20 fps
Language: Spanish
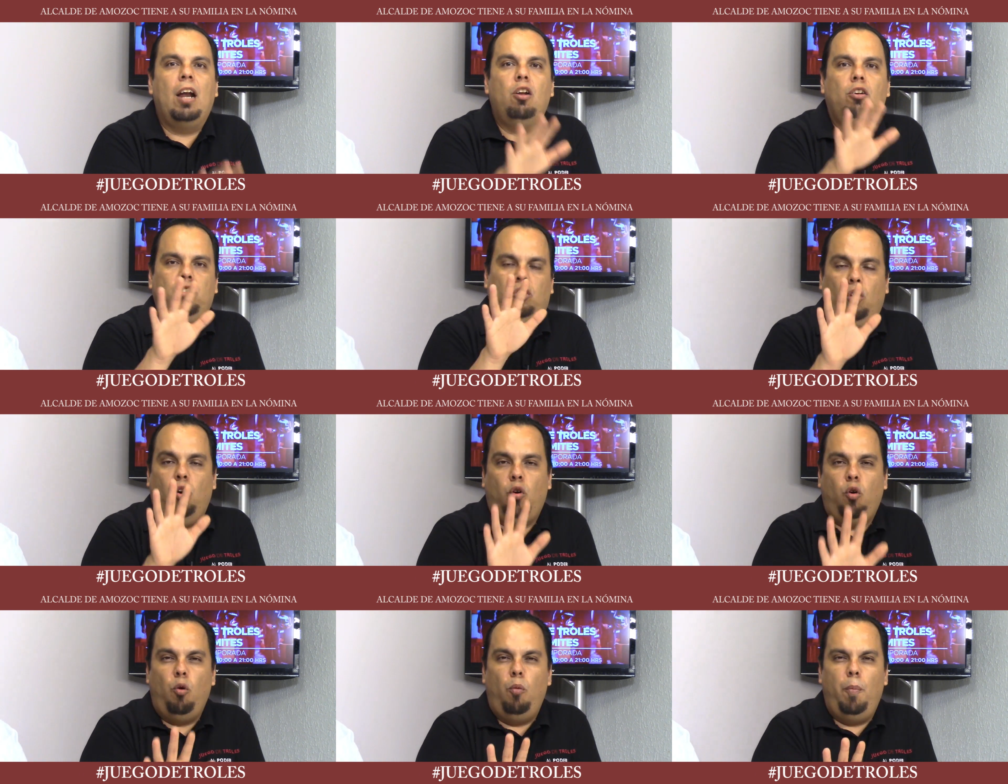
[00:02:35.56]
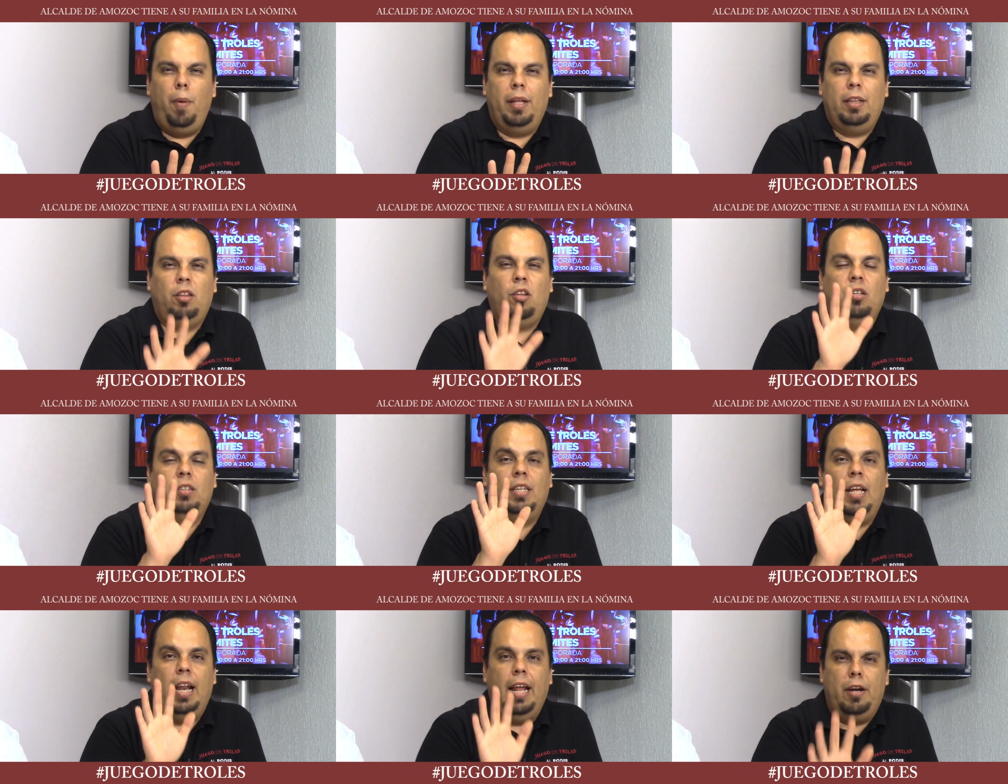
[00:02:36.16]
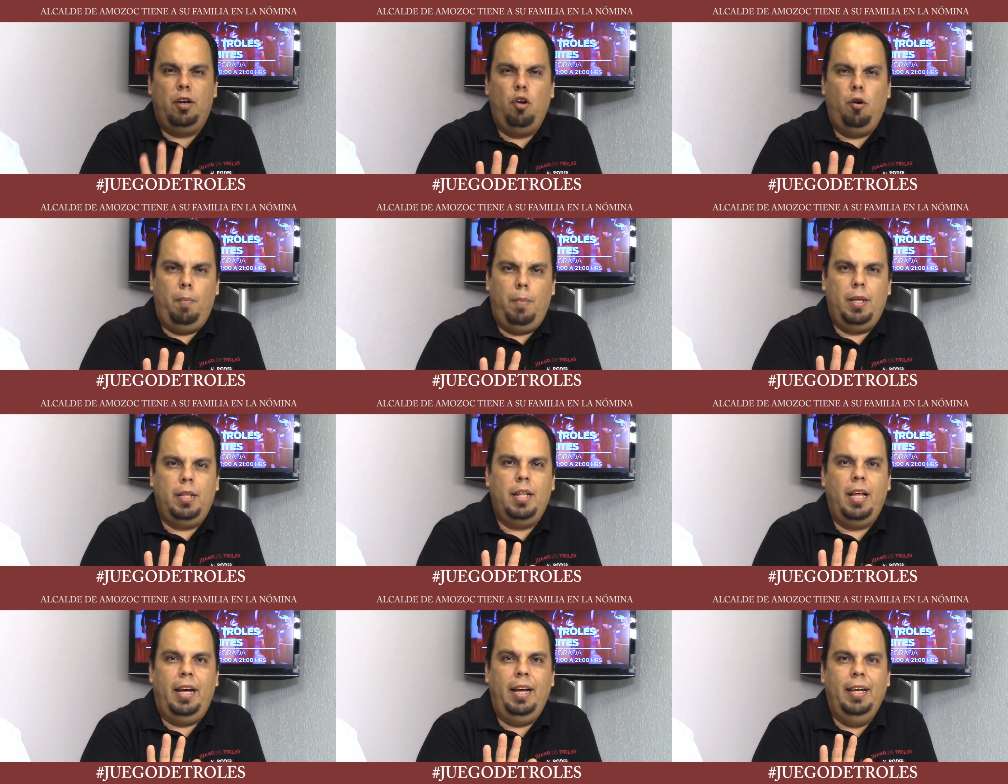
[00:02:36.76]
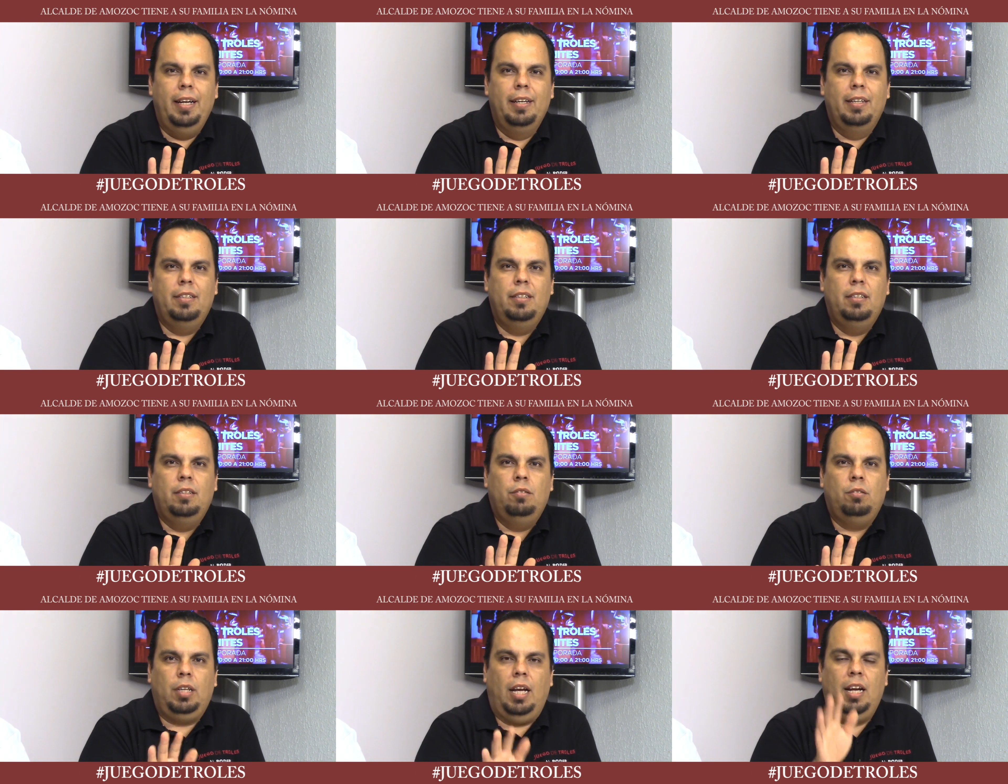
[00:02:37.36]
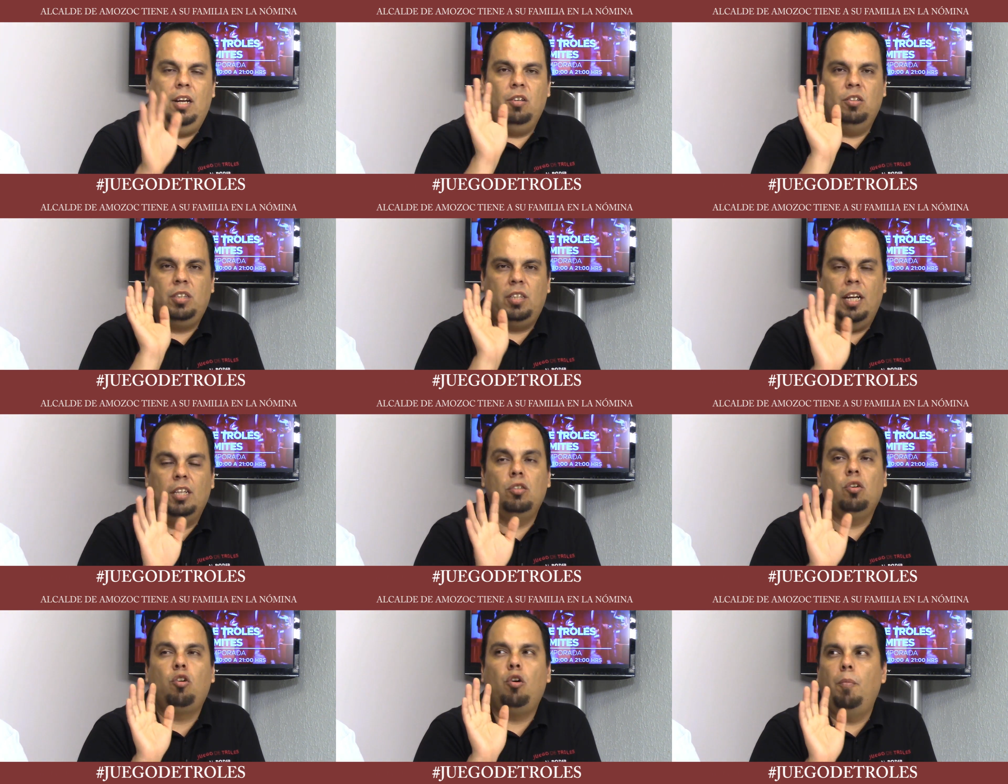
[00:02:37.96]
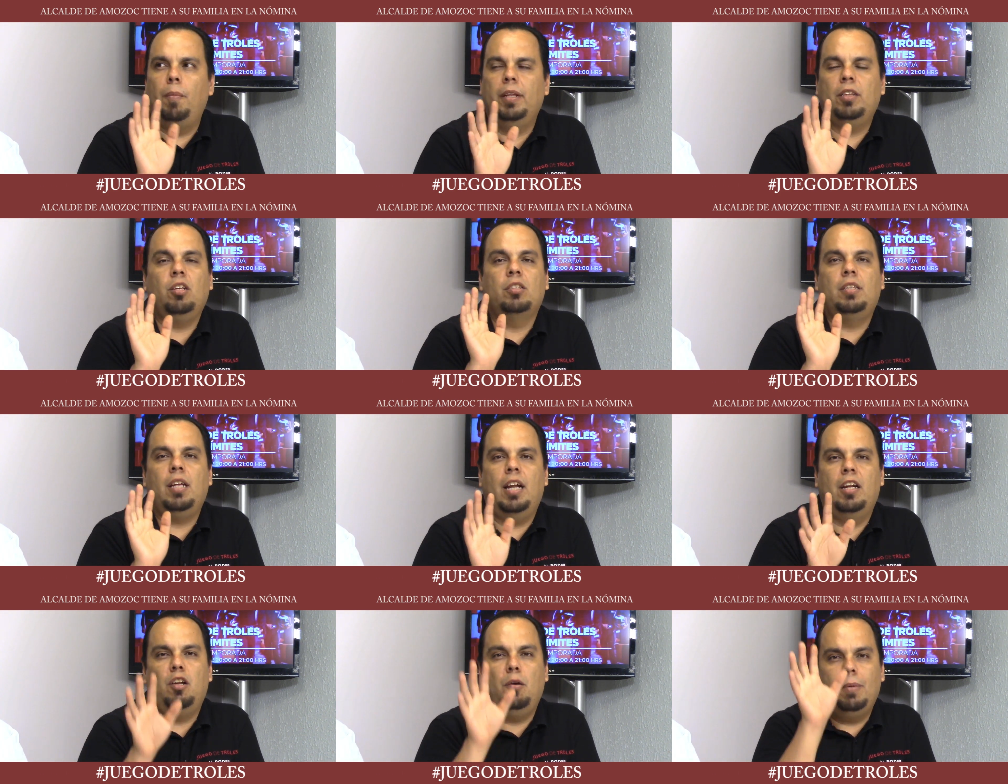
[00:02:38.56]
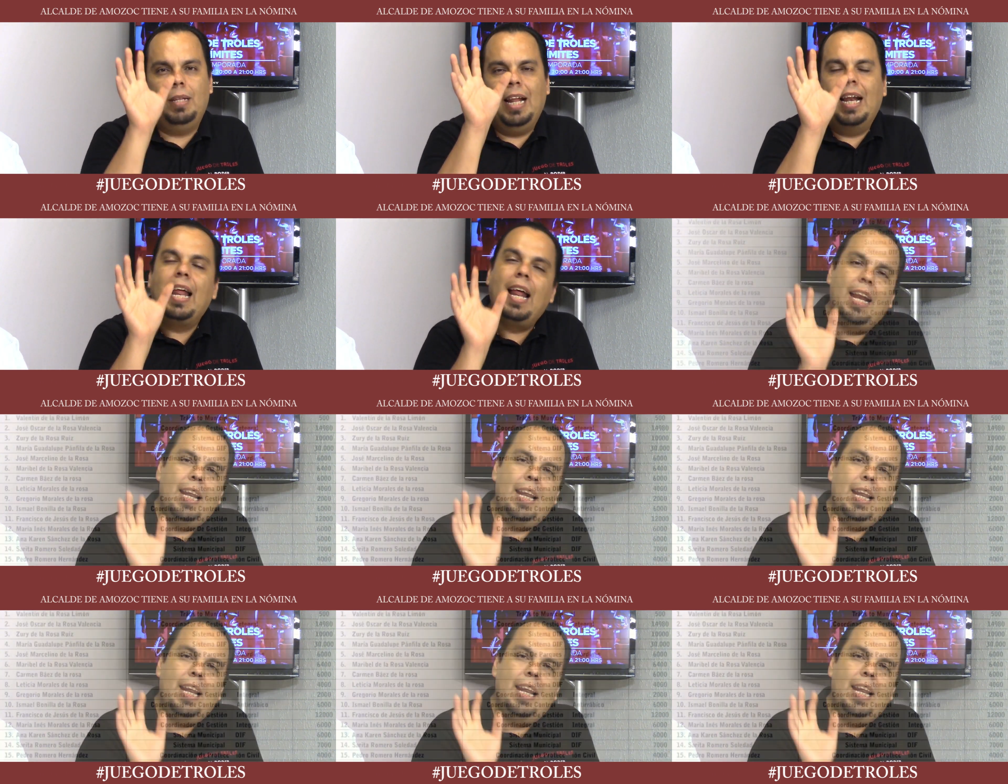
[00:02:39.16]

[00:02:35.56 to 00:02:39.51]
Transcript: los documentos de la nómina, o sea, los tres documentos de la nómina, la